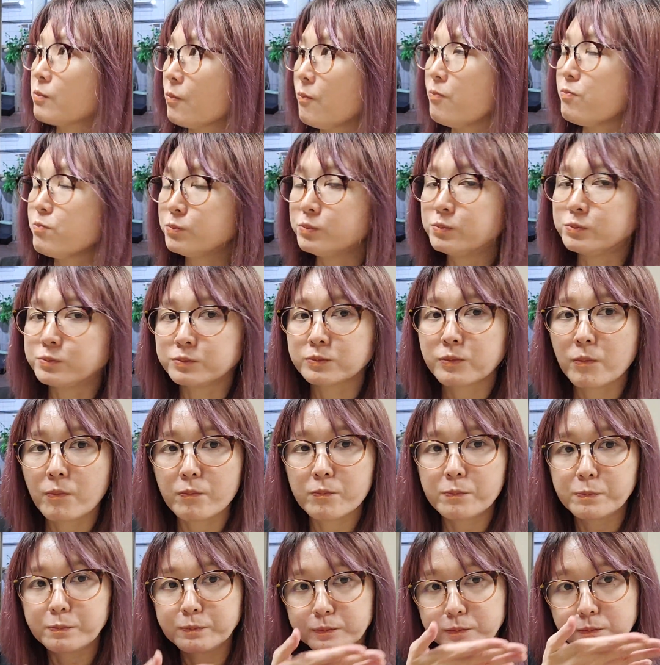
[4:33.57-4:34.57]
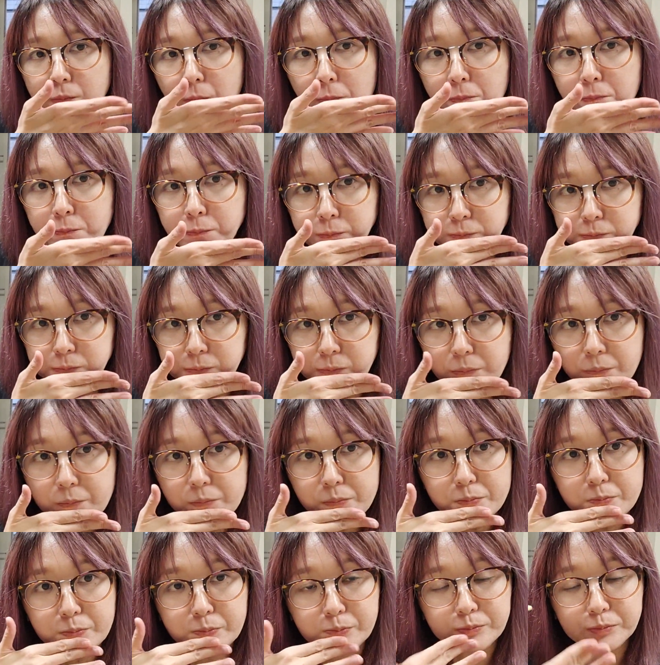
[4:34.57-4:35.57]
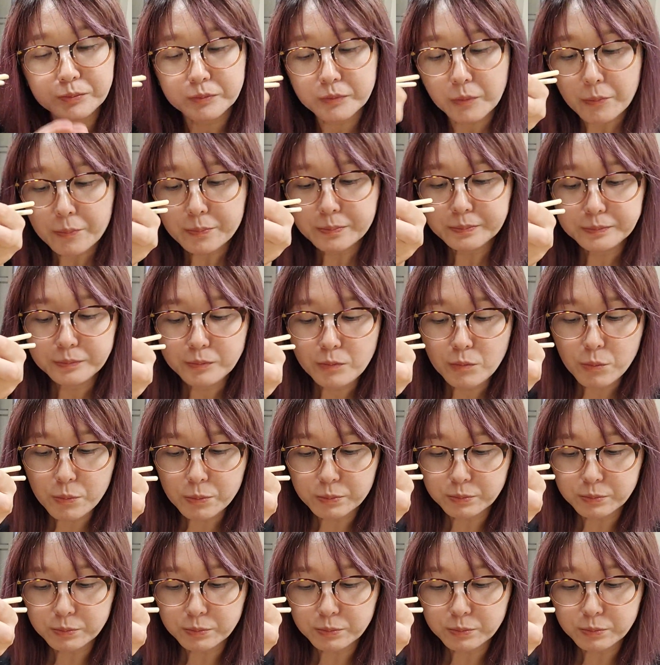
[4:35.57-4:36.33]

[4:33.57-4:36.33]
嗯，它闻起来不辣。